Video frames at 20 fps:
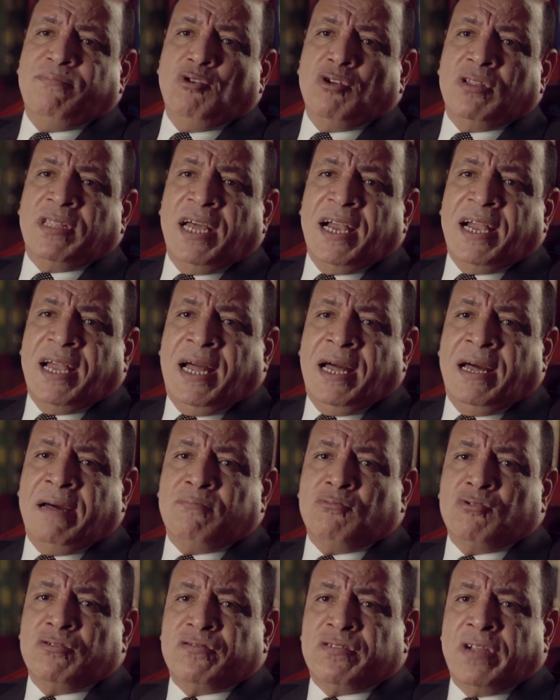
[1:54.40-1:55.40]
مرتجعه
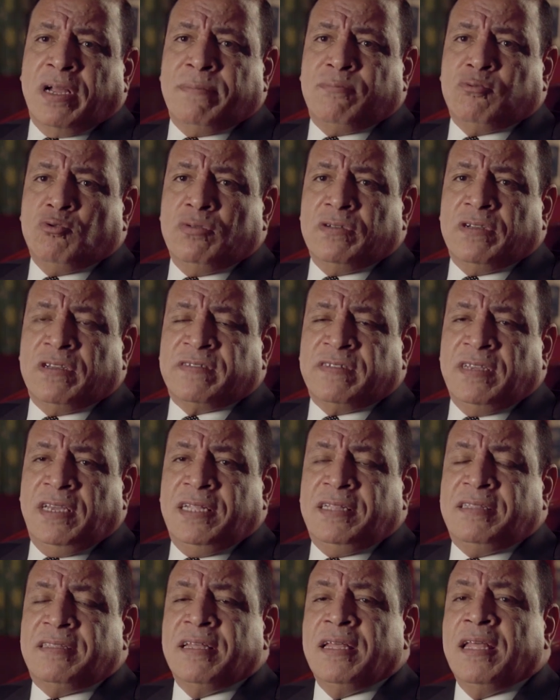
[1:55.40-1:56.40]
مرتجعه بدون
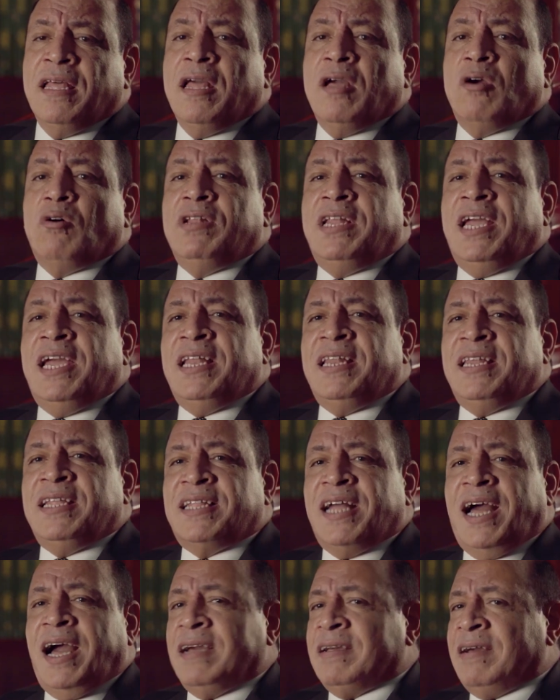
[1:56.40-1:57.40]
رصيد لان
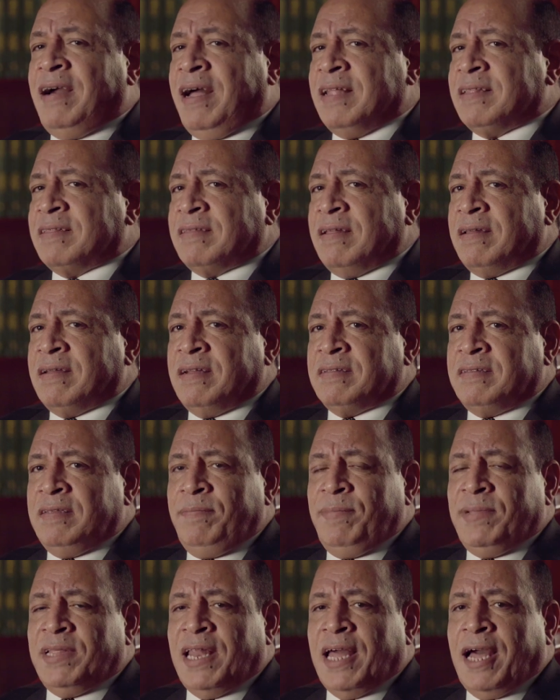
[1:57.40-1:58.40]
ده هيعطل كتير
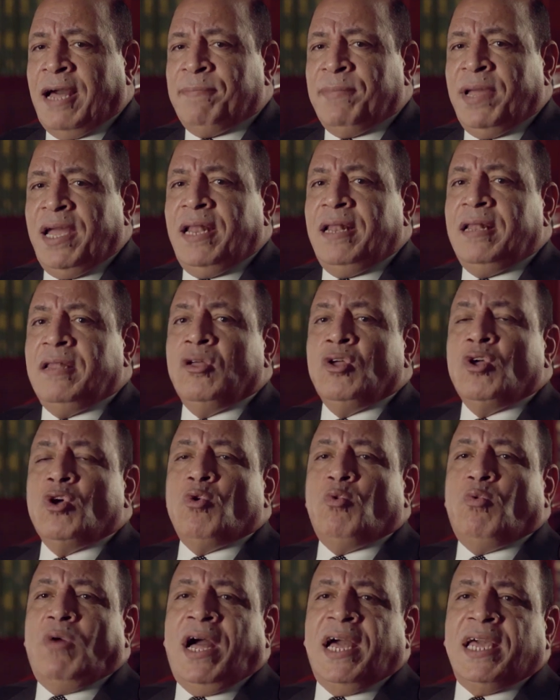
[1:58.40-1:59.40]
من الاعمال
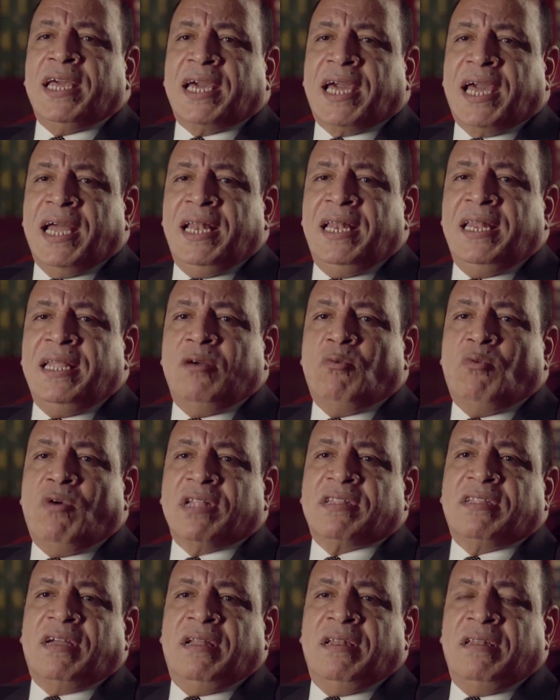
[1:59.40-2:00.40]
وهيخلي
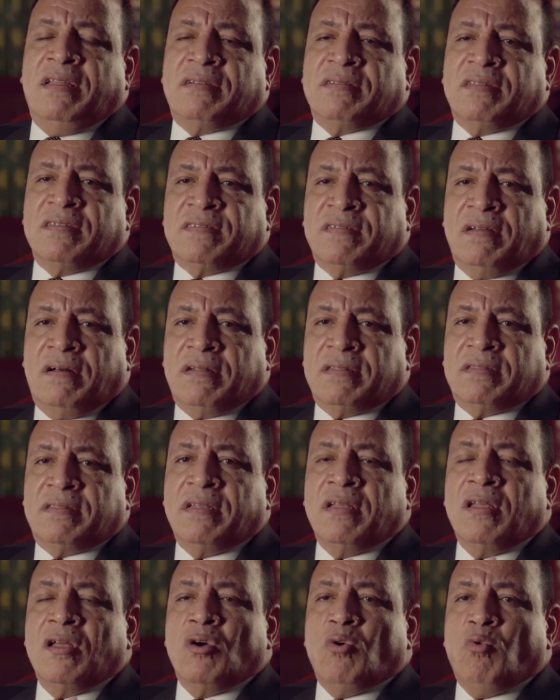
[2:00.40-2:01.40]
وضع الاقتصاد
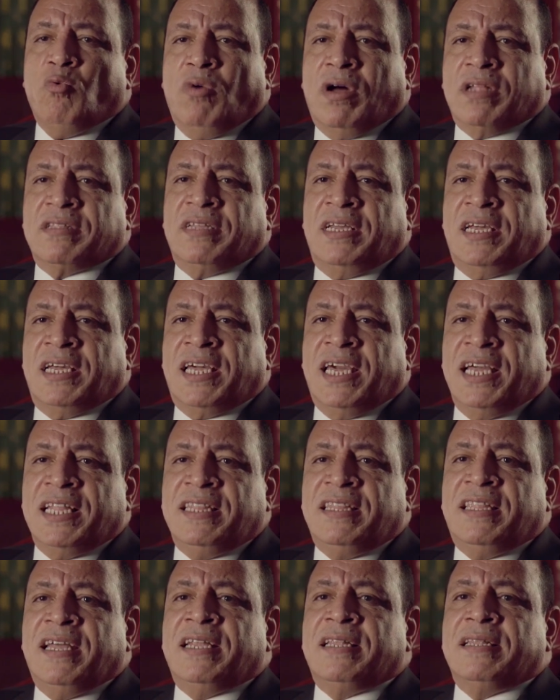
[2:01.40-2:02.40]
وضع
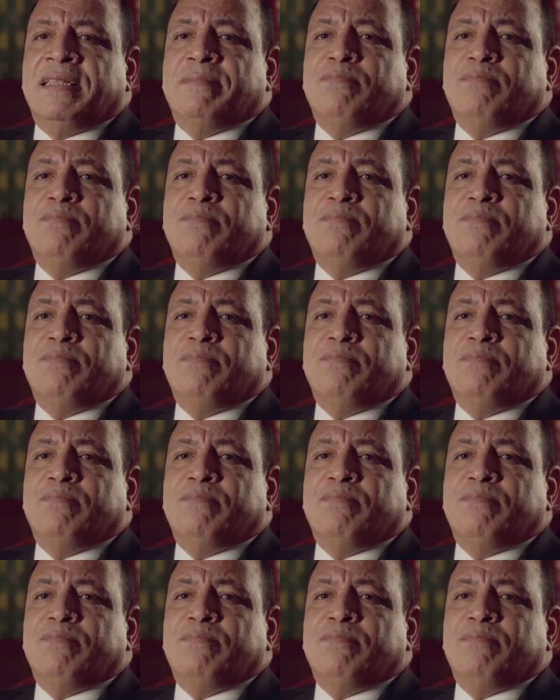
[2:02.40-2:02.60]
جدا